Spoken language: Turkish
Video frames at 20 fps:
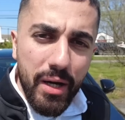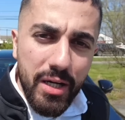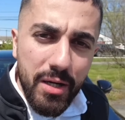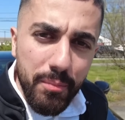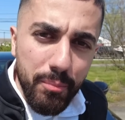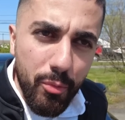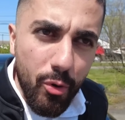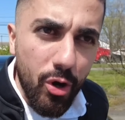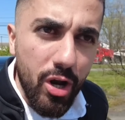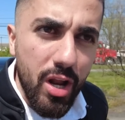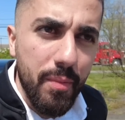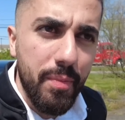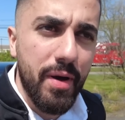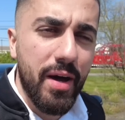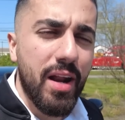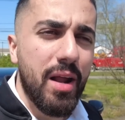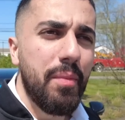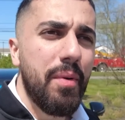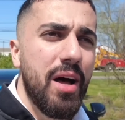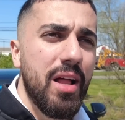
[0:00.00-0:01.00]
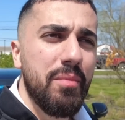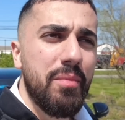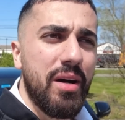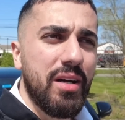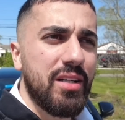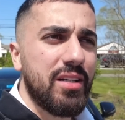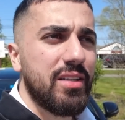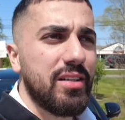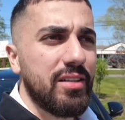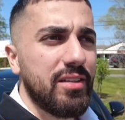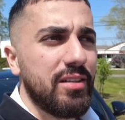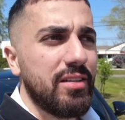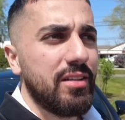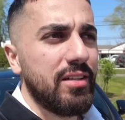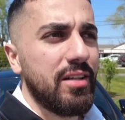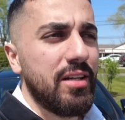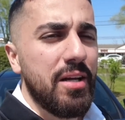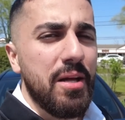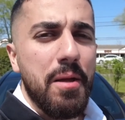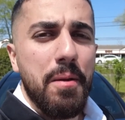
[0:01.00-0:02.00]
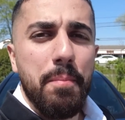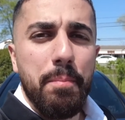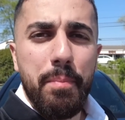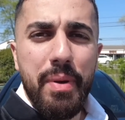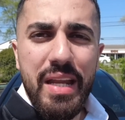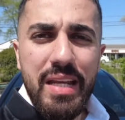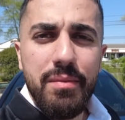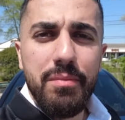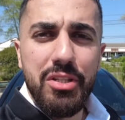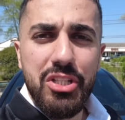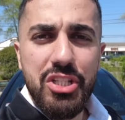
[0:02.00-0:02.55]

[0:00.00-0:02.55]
Bakın böyle bir araba almak benim